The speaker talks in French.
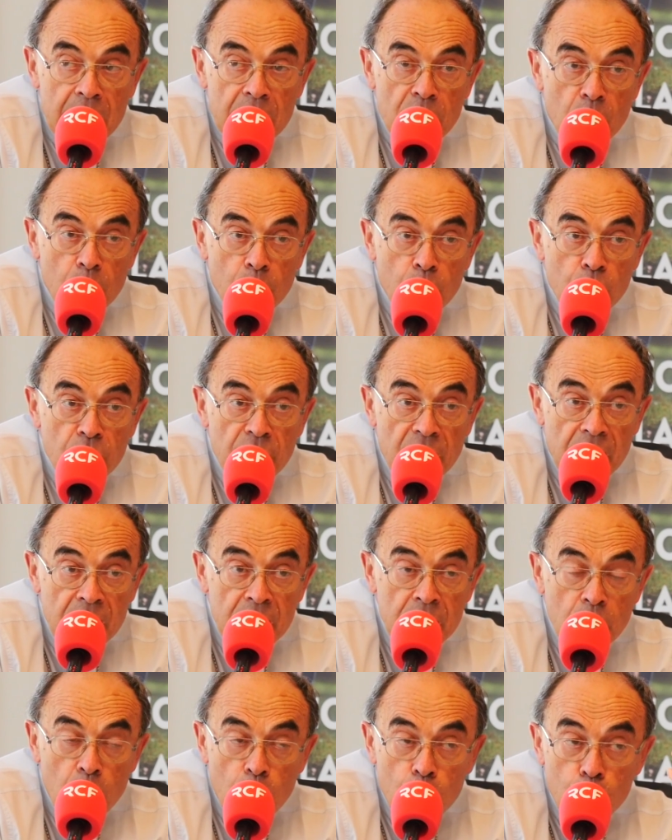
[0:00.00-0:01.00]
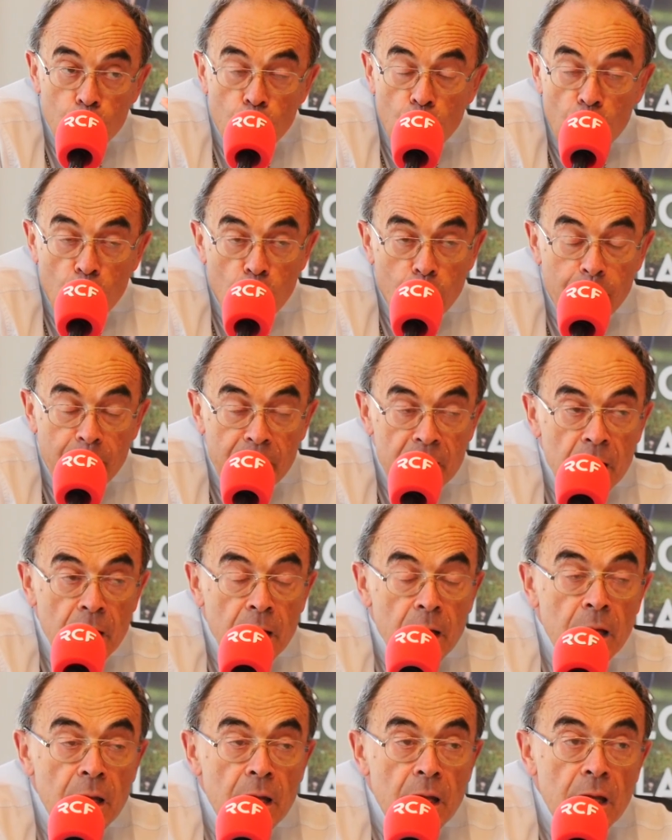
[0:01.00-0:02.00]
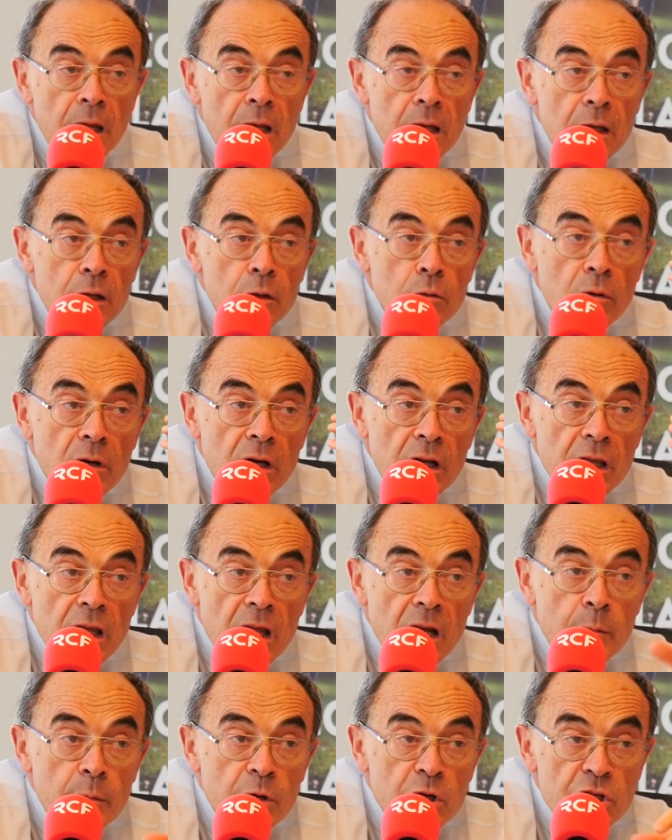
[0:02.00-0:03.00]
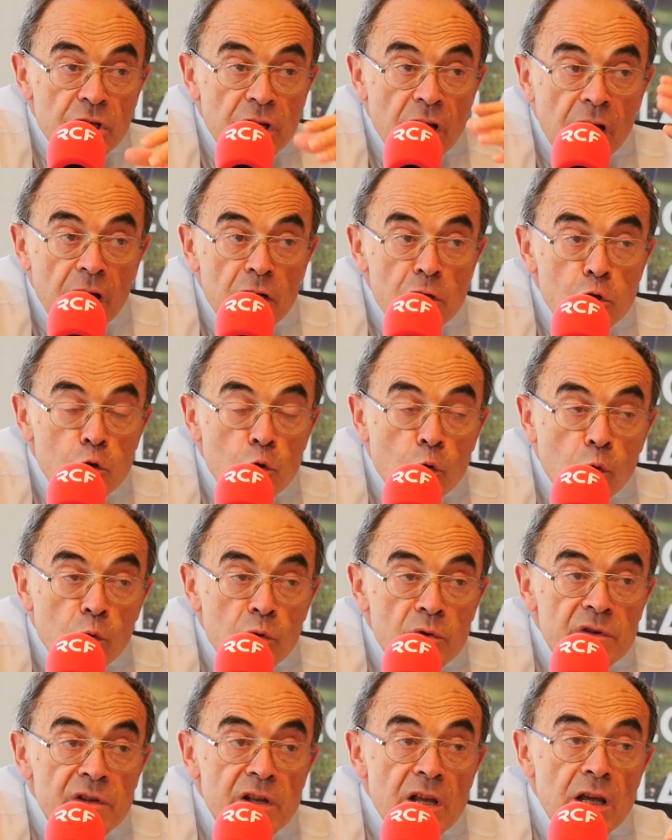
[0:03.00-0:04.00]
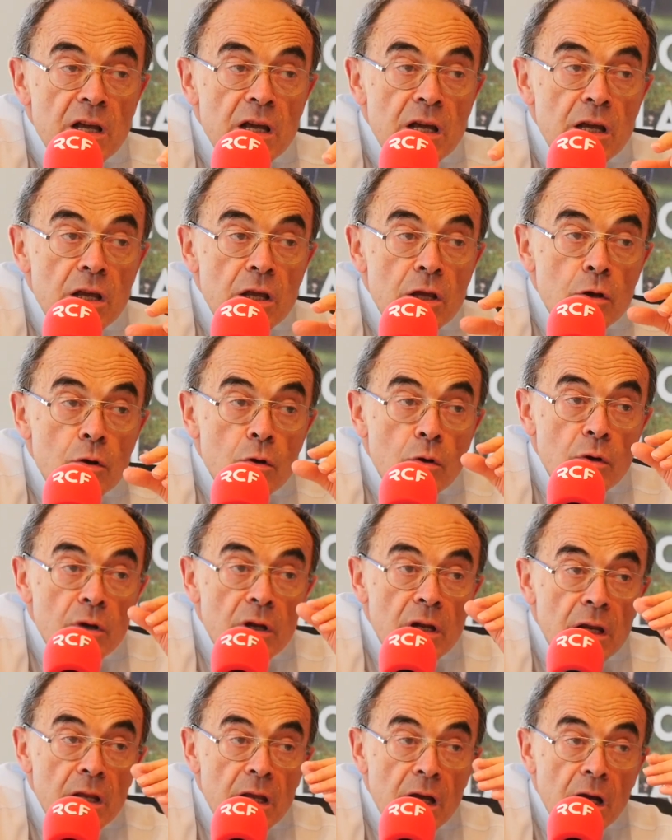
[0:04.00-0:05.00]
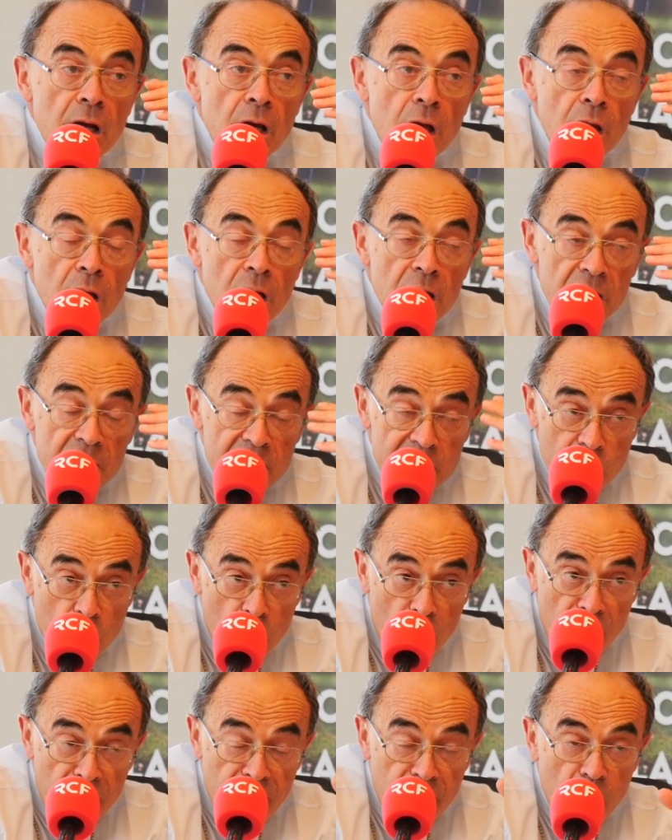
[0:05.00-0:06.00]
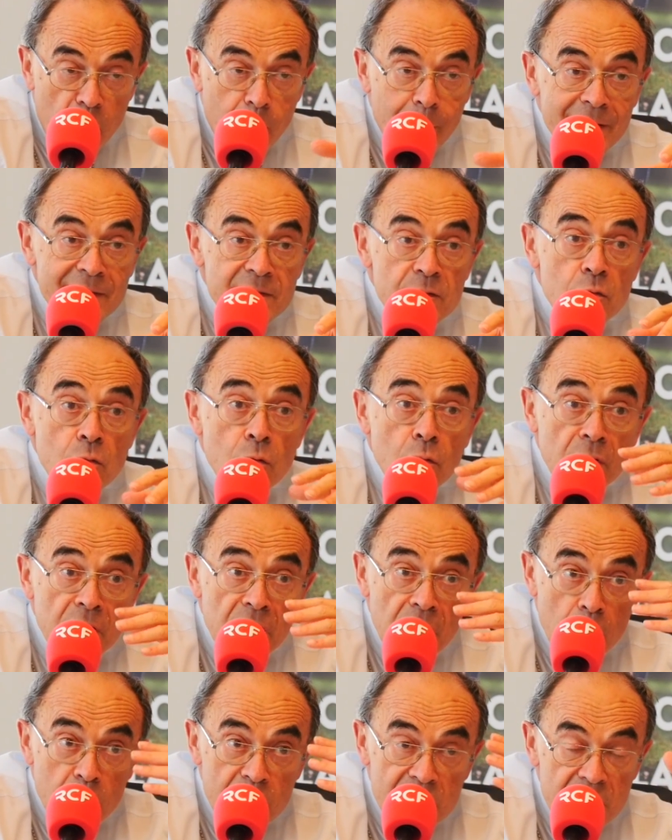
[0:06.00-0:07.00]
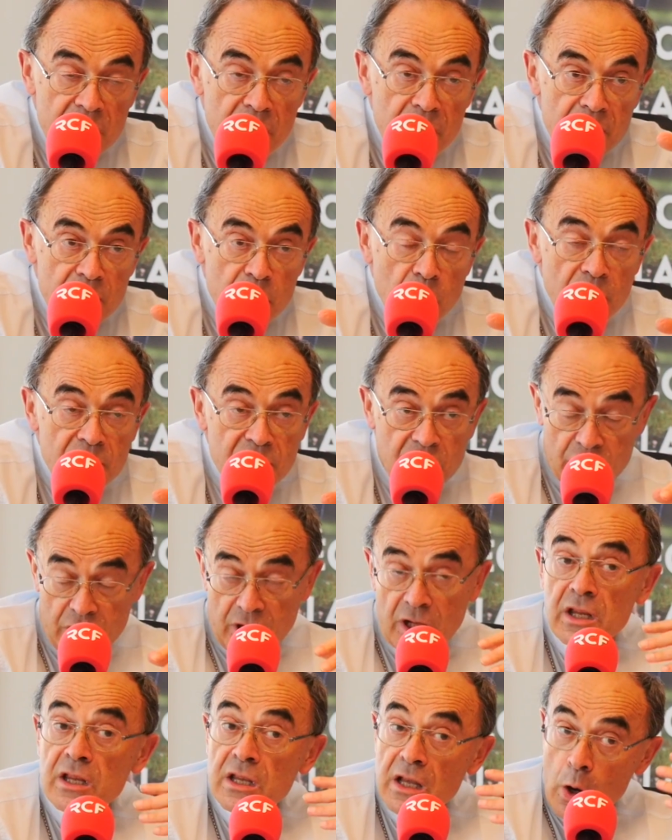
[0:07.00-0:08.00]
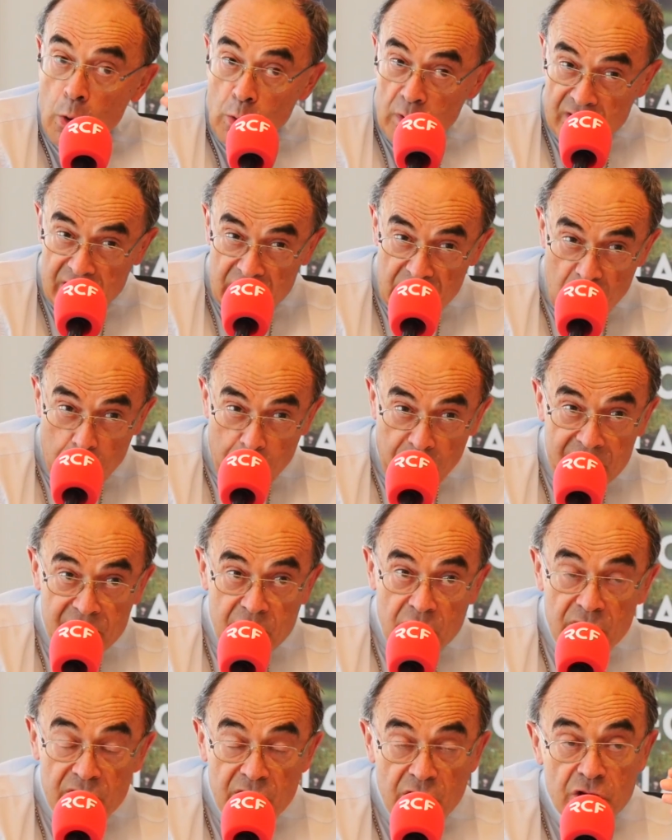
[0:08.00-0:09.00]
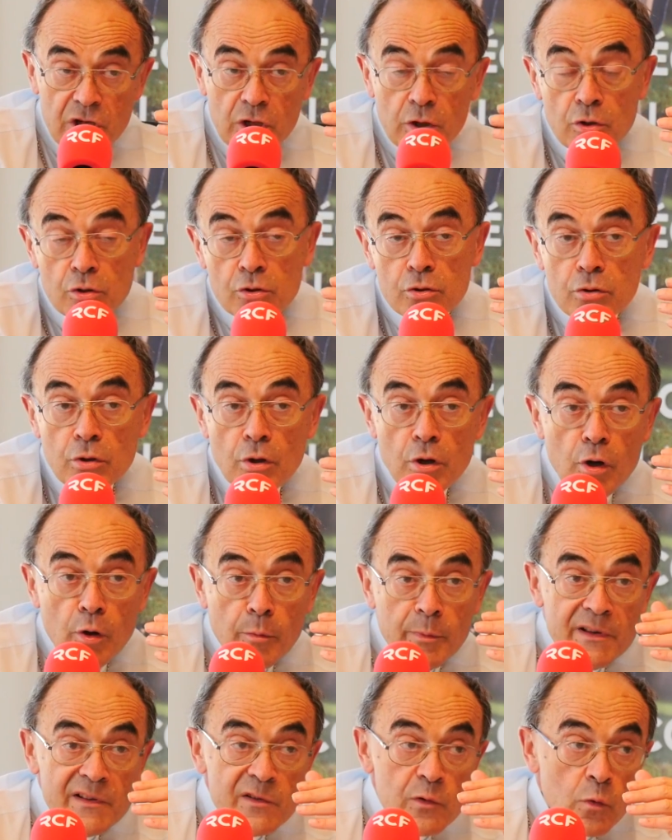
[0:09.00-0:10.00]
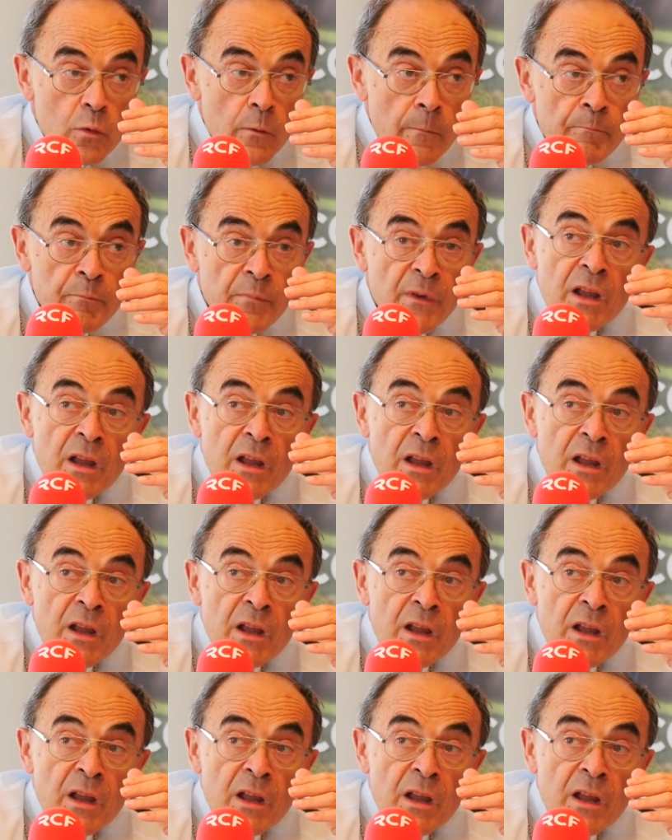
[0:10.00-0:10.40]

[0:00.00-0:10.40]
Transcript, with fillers: est en Bretagne, dans la campagne. Et donc là, il y a la mère générale, son conseil, euh, il y a les sœurs en formation, il y a aussi des sœurs âgées, il y a aussi des personnes âgées dans une de leurs maisons.